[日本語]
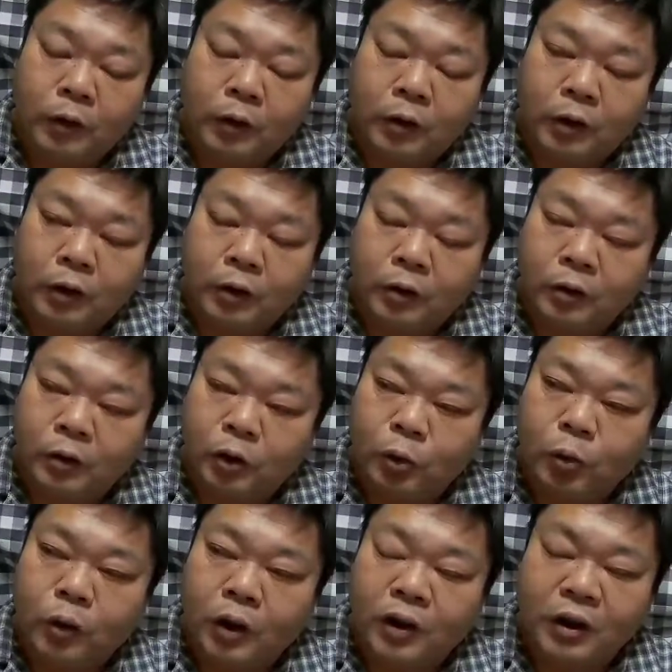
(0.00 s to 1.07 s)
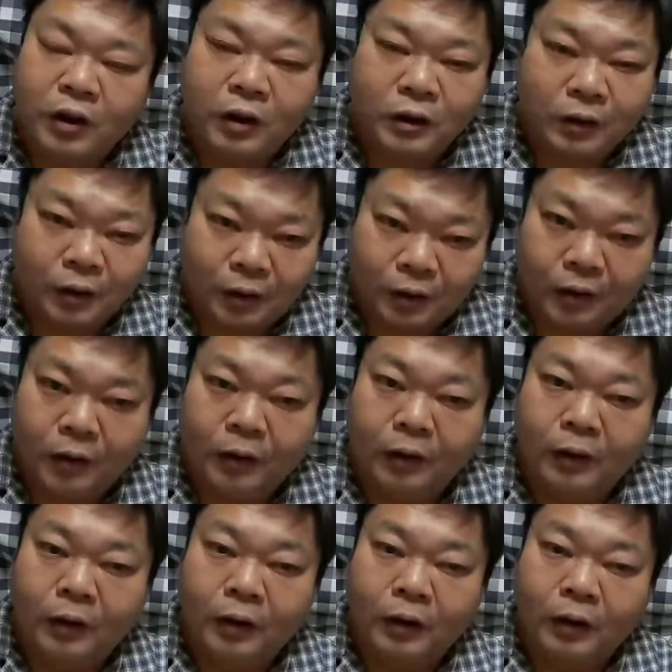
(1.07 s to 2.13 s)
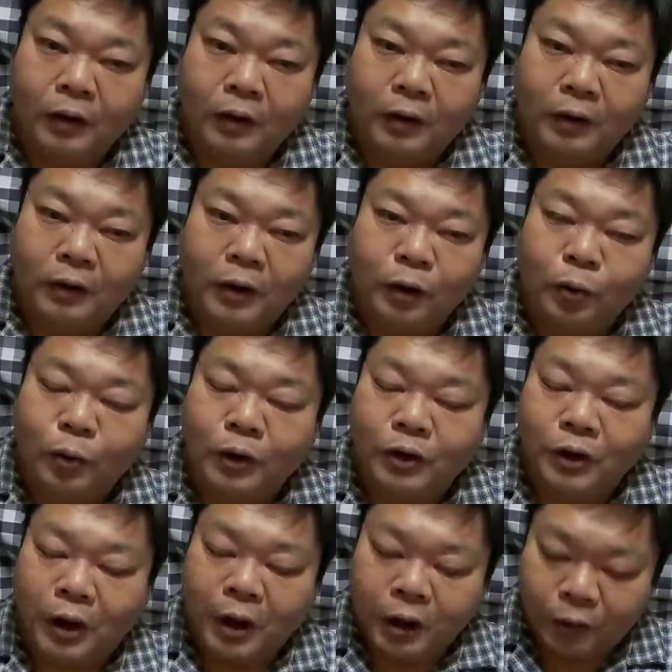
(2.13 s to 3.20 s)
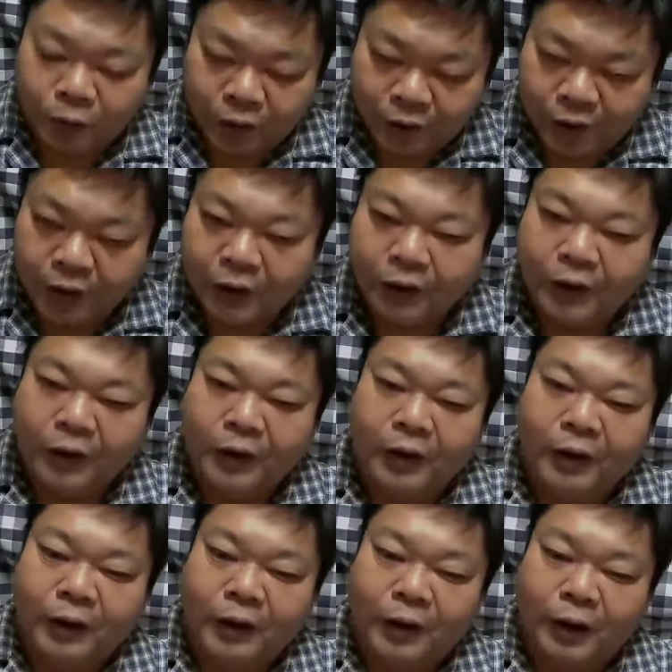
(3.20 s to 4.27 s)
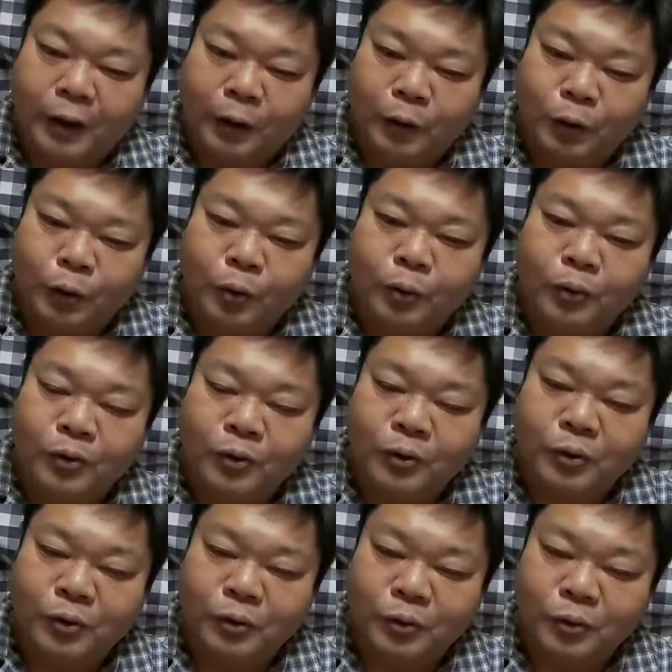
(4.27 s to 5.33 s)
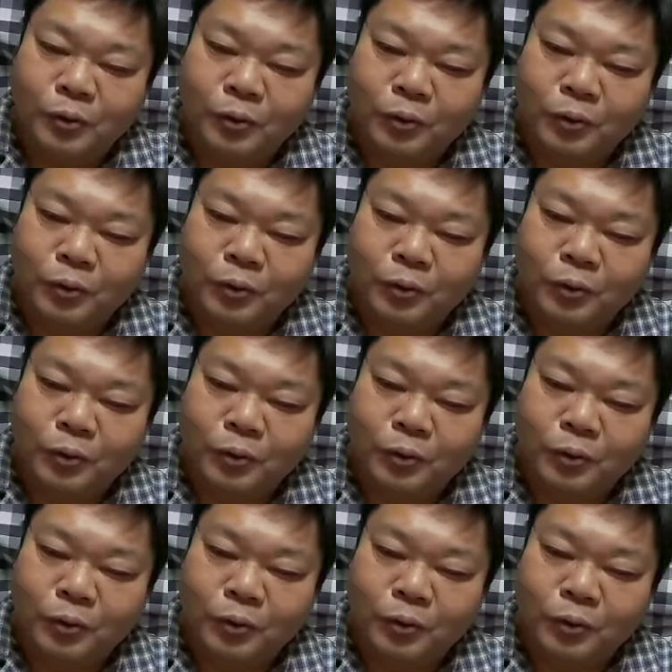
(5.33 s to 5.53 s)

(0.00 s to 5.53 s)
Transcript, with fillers: だって哨戒機ですから戦闘機じゃないのであの情報収集